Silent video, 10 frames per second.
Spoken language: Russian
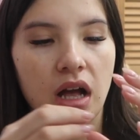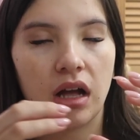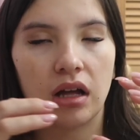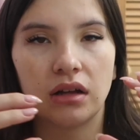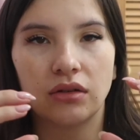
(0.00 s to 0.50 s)

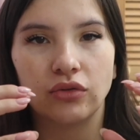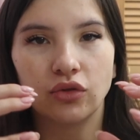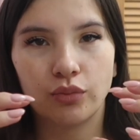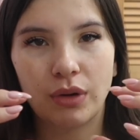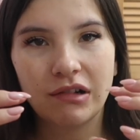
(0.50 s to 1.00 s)
А
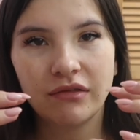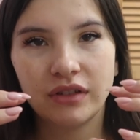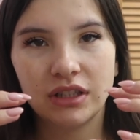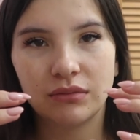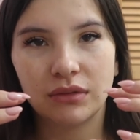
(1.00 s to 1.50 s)
он упал,
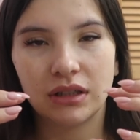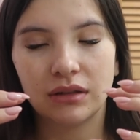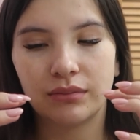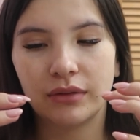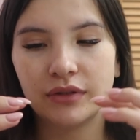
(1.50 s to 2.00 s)

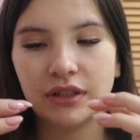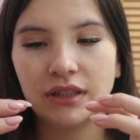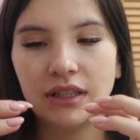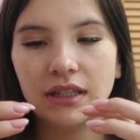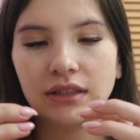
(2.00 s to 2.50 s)
видимо,
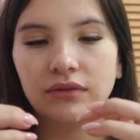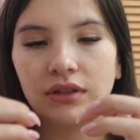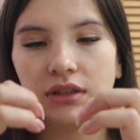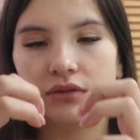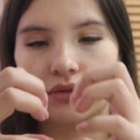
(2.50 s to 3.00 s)
повредились вот
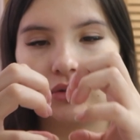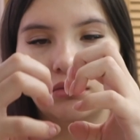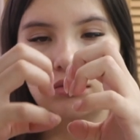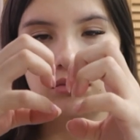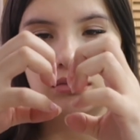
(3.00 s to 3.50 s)
эти вот
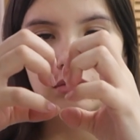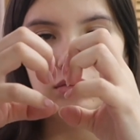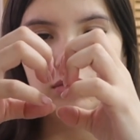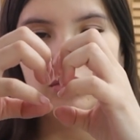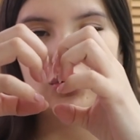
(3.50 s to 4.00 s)

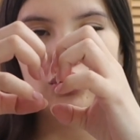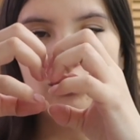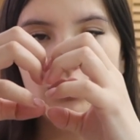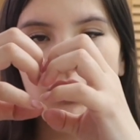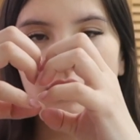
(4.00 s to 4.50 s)

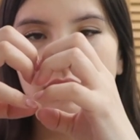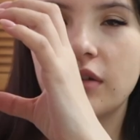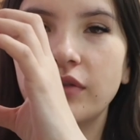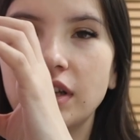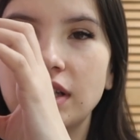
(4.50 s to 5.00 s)
штуки.
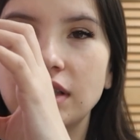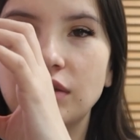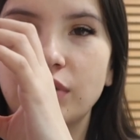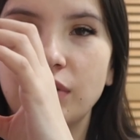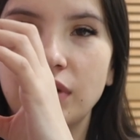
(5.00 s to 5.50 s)
Так
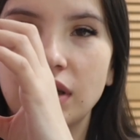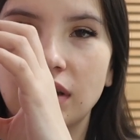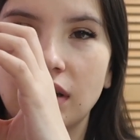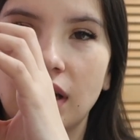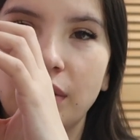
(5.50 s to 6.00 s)
выглядит
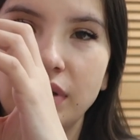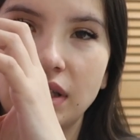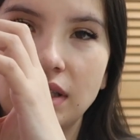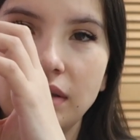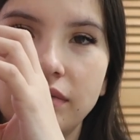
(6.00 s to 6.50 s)
примерно
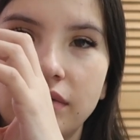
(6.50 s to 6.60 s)
объектив